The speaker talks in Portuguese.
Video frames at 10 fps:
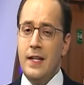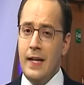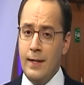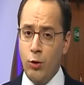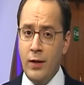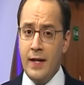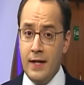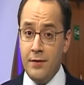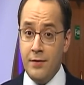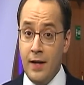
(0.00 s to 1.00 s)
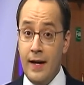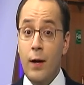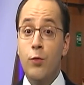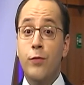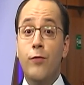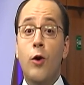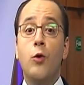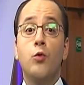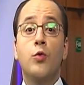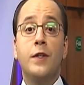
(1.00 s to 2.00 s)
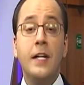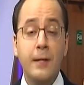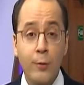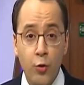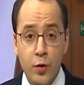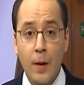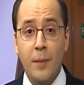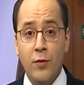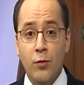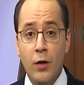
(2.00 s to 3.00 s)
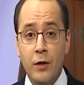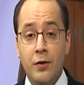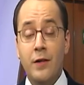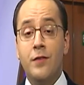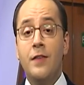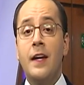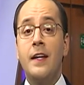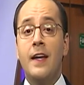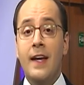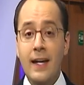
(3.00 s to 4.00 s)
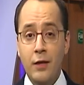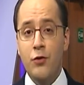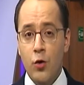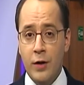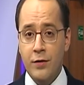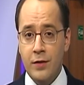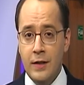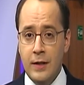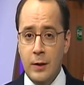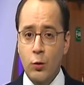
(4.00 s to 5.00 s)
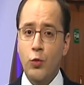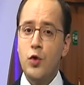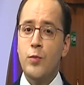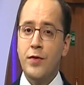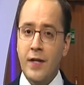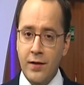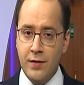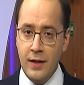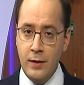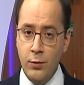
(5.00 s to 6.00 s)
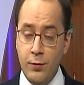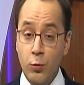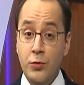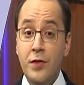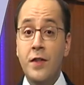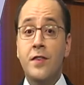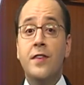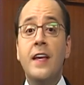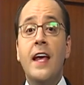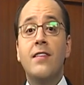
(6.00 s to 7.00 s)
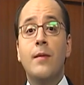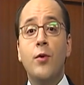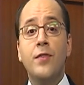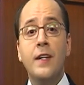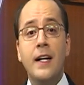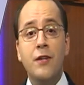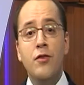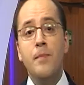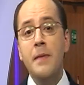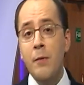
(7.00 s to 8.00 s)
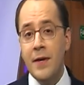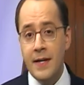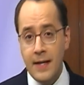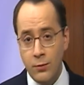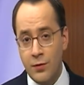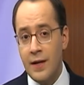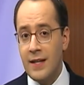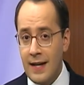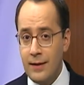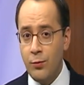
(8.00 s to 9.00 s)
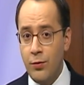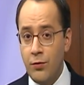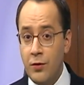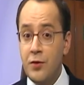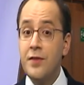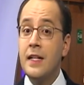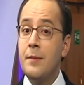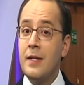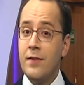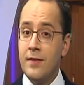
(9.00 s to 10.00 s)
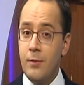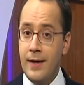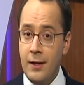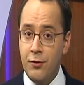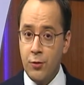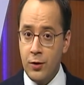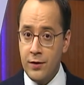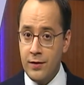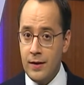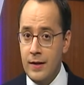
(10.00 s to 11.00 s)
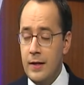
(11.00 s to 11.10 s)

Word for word: A intolerância é o foco do quinto e último episódio da série Religiões nos últimos três anos, o Disque 100 recebeu cerca de 1.500 relatos de discriminação religiosa.